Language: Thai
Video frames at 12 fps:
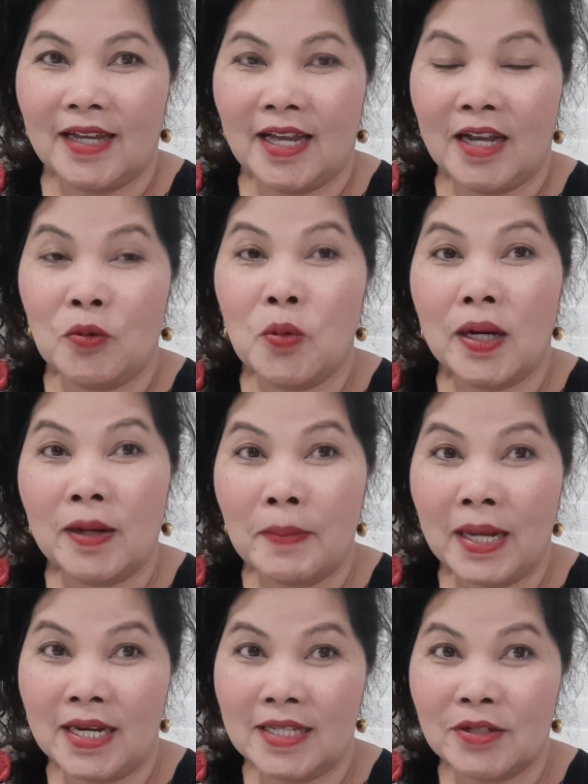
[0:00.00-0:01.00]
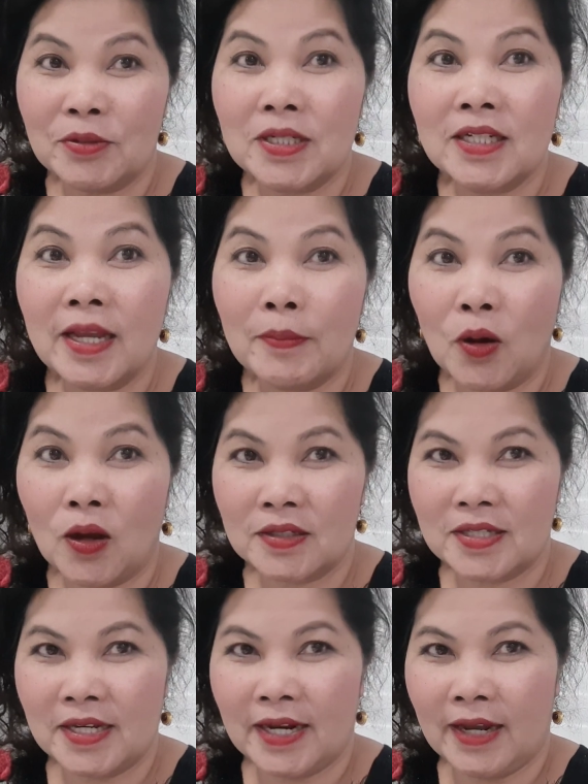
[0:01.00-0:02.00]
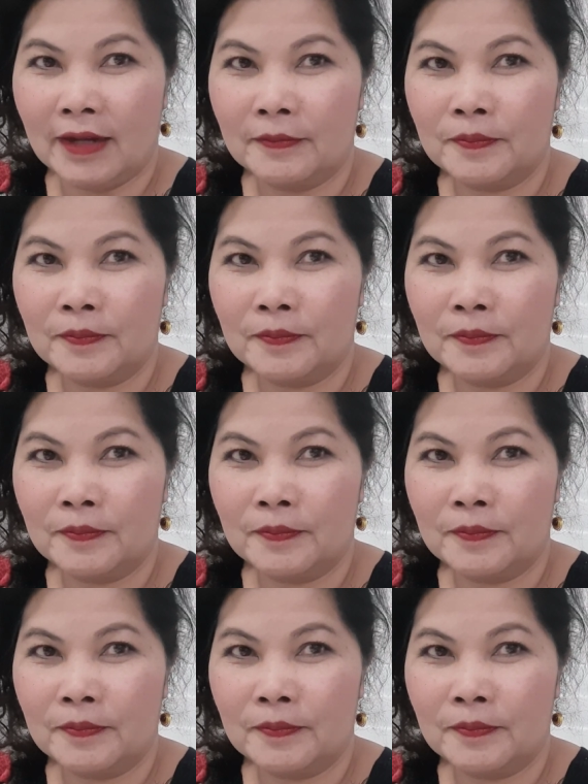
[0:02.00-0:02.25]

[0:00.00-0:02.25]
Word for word: อ่าขวดน้ำมันเนี่ยเจ้าถือได้บ้องสินะ